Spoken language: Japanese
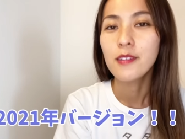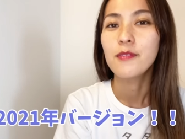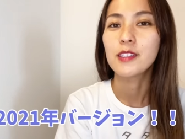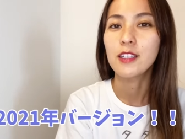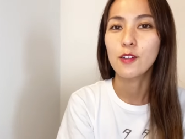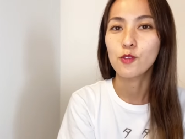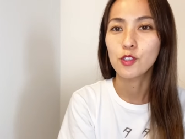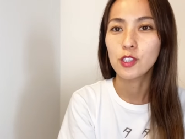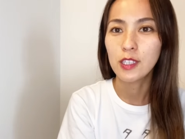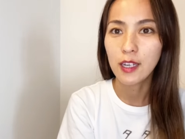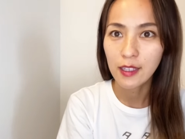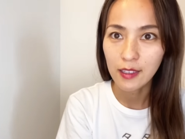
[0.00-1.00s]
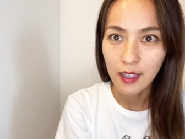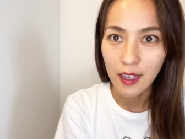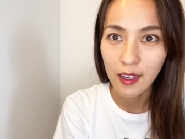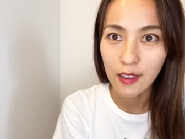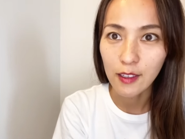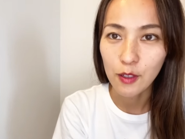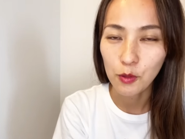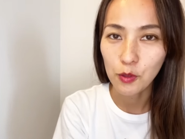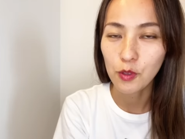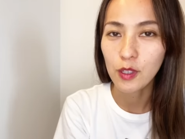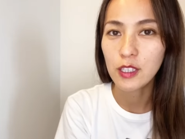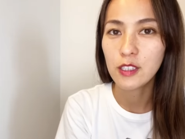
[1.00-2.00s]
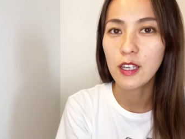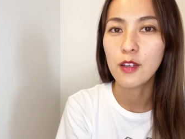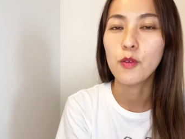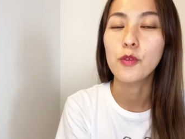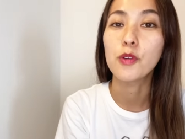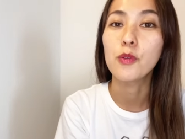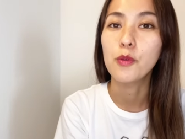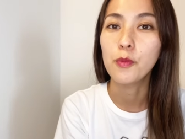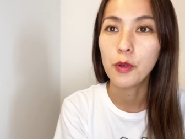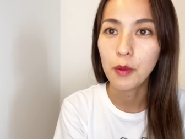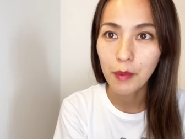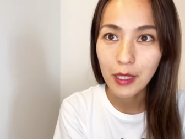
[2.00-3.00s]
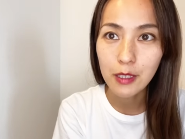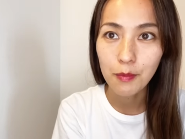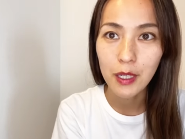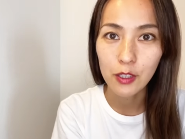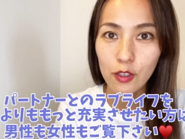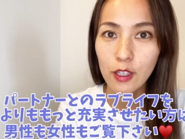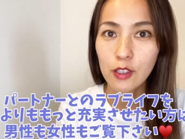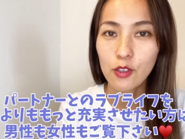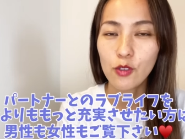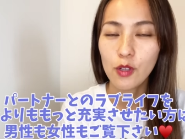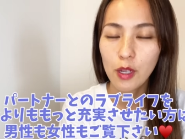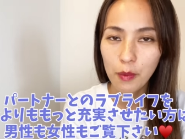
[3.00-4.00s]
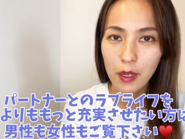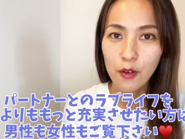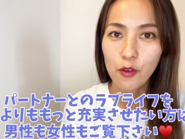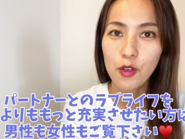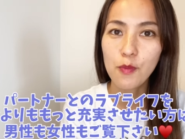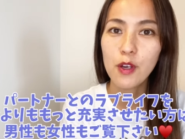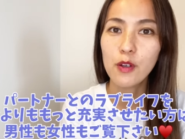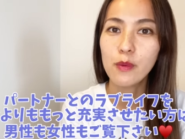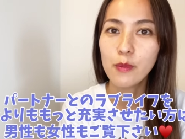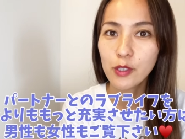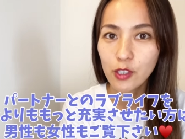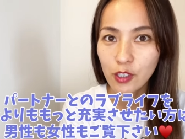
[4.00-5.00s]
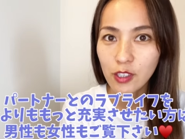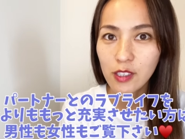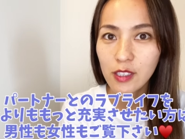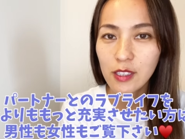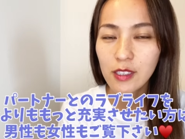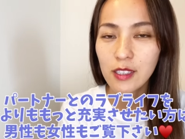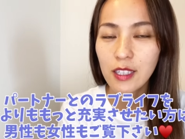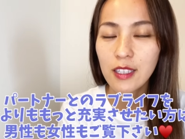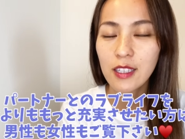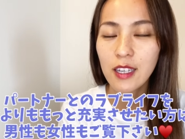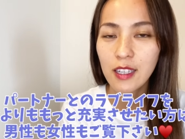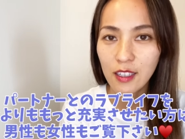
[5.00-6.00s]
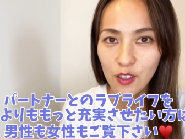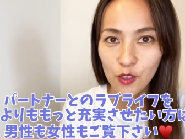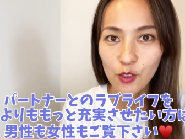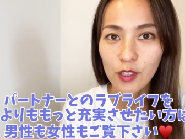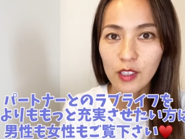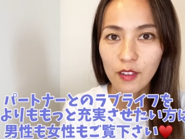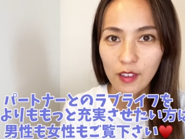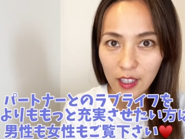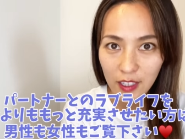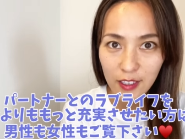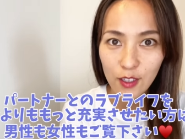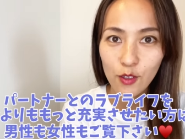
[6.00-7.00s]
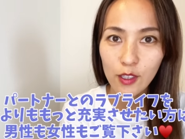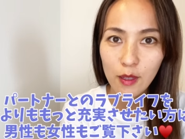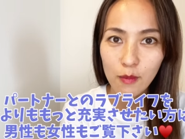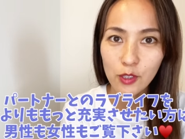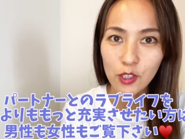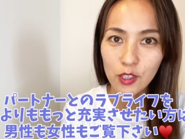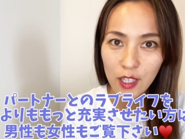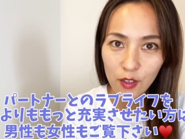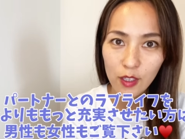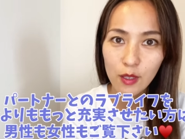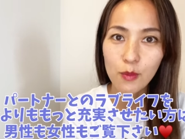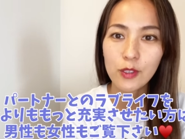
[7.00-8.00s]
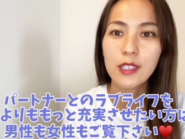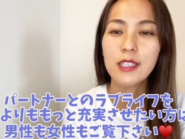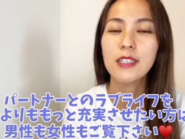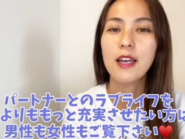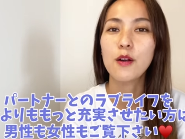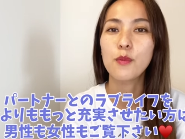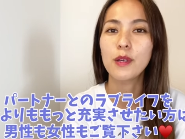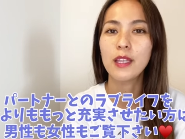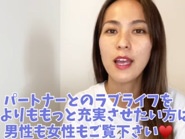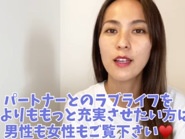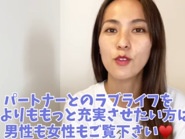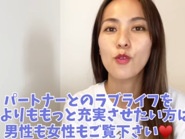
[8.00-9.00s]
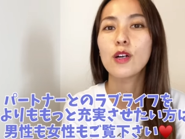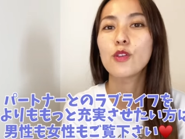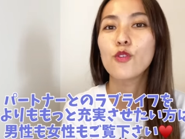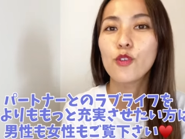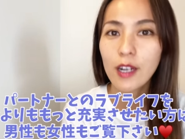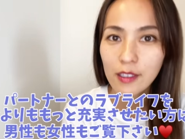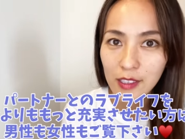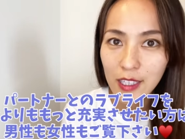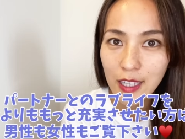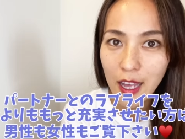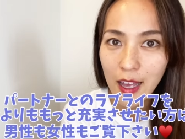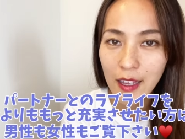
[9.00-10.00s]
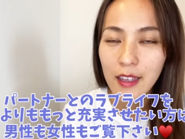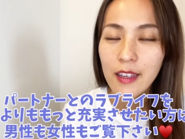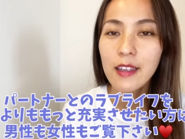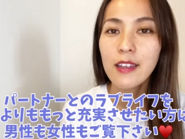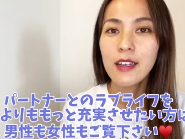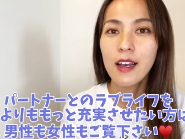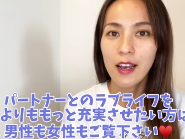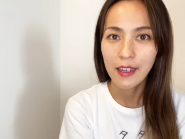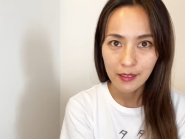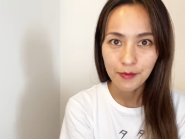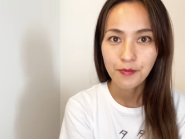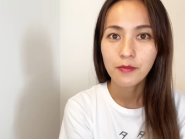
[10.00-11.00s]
また今年に入って新たにお届けしていこうと思います。パートナーとのラブライフを今よりももっと充実させたいなという方は、男性の方も女性の方もぜひ最後まで動画の方ご覧ください。はい。